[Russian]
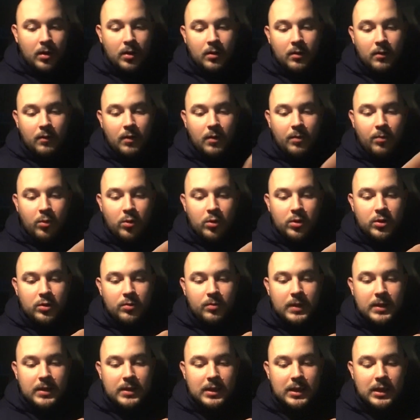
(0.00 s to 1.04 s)
вопрос у
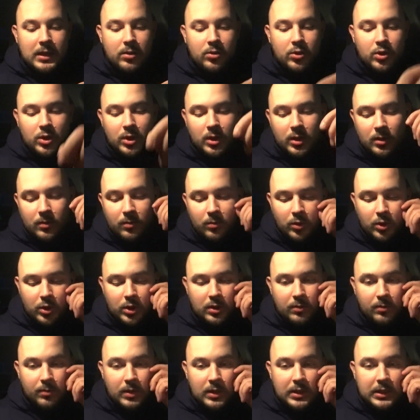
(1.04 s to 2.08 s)
меня следующий.
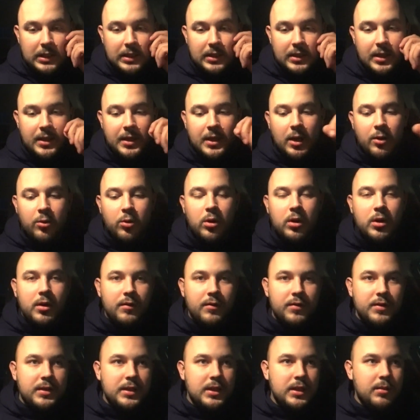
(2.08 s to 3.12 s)
Можете мне сказать, какой
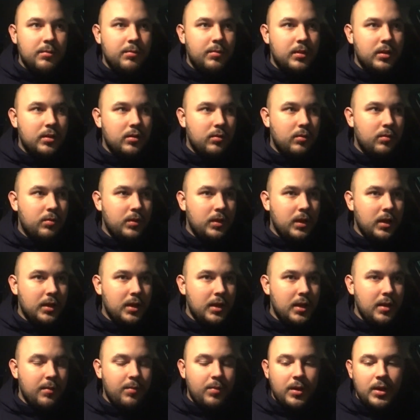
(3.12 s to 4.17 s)
коэффициент был,
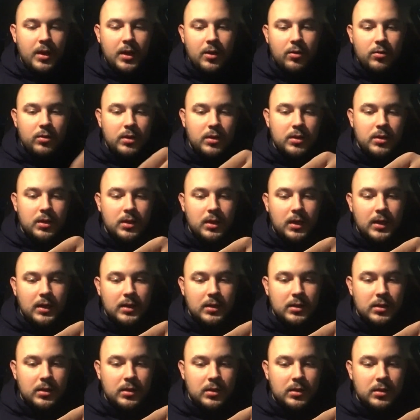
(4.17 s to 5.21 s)
когда я принял этот
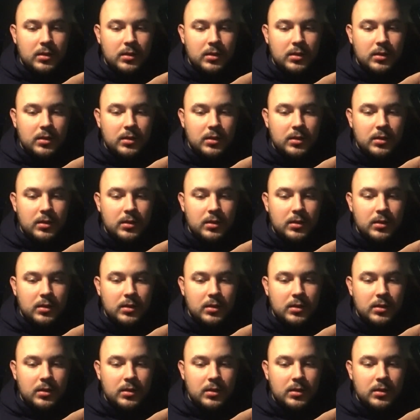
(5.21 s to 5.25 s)
заказ?